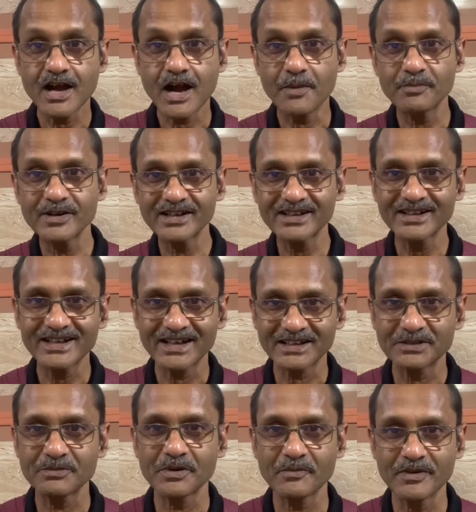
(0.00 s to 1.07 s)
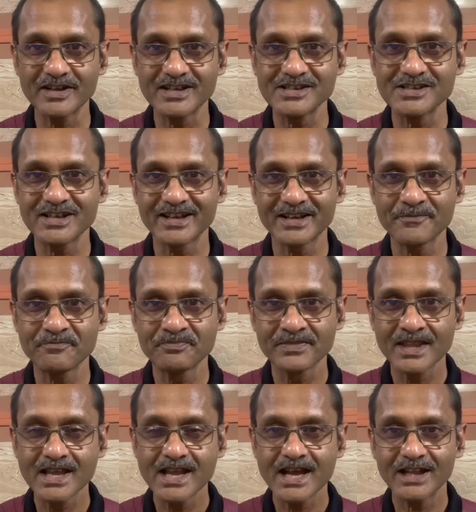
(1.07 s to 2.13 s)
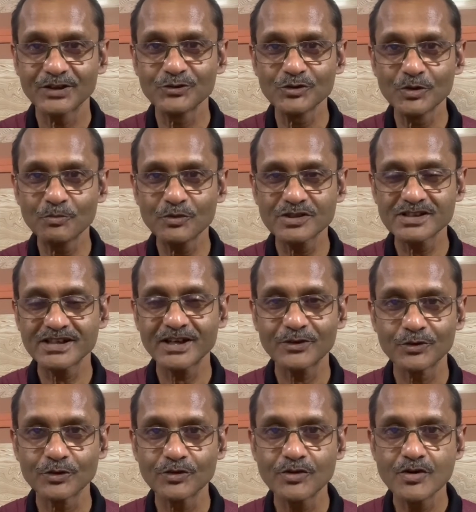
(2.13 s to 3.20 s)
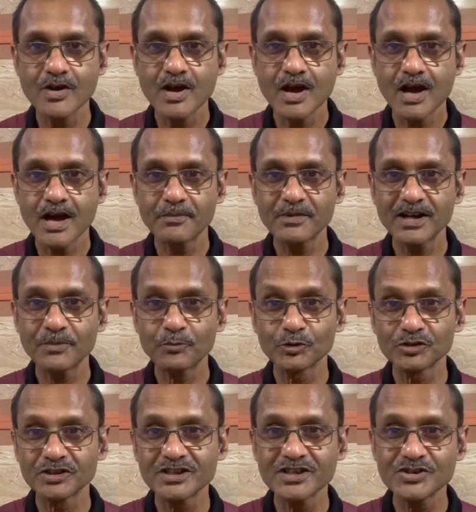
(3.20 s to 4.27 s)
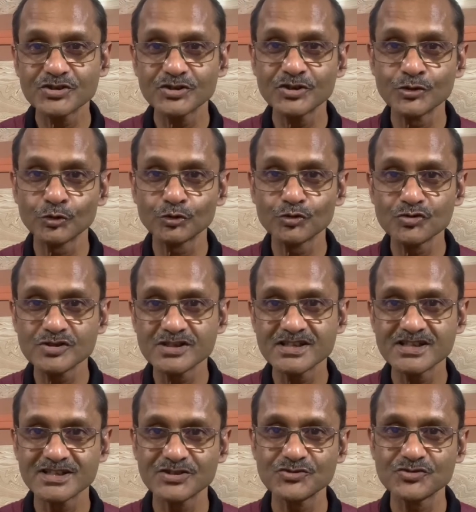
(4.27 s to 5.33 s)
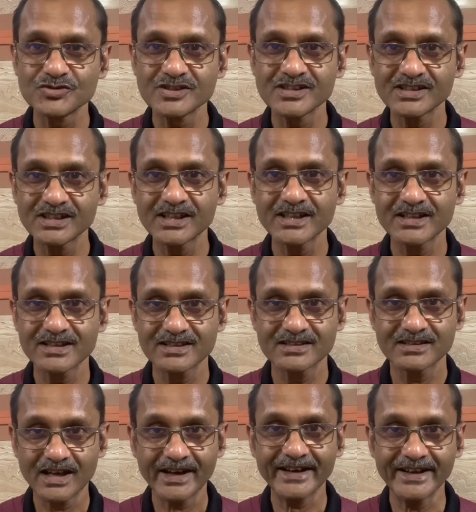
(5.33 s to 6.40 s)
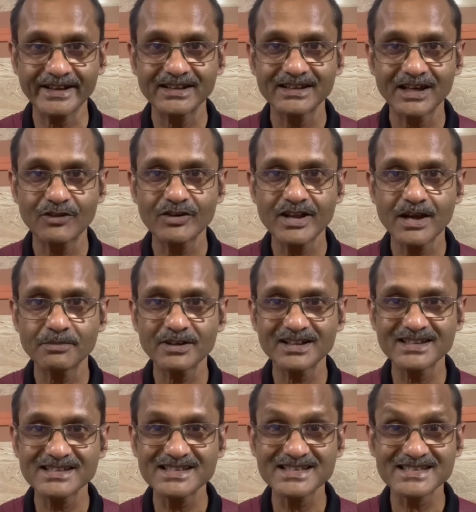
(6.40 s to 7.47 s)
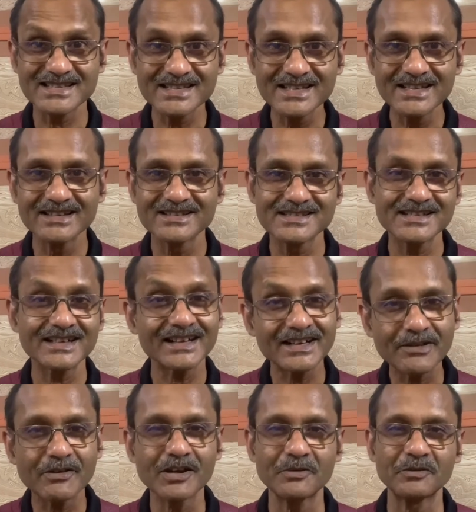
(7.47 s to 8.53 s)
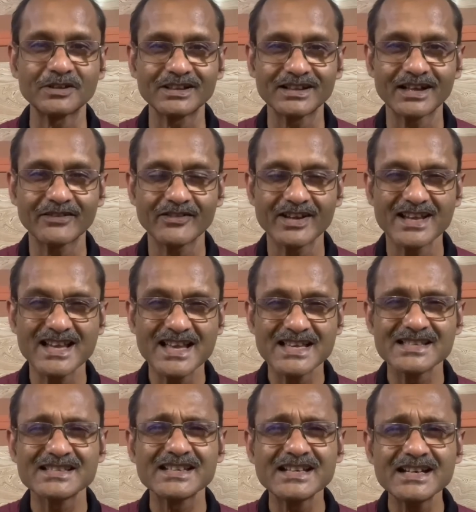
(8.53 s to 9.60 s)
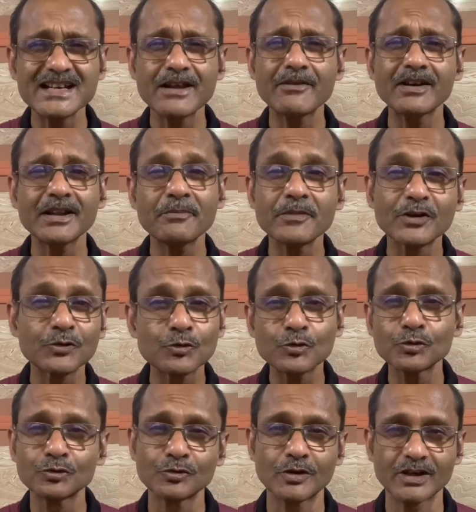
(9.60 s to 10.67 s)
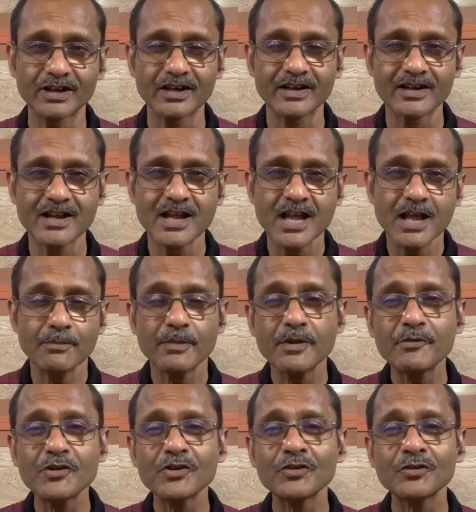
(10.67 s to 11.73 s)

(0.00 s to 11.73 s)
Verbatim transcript: আপডেটেড রাখতে পারবেন নিজেকে আর দু নম্বর যেটা হলো আপনারা প্রতিদিন যদি নতুন জিনিস কিছু শিখতে থাকেন তাহলে আপনাদের যে স্কিল সেটা ডেভেলপ হতে থাকবে স্কিল ডেভেলপমেন্ট খুব দরকার বিভিন্ন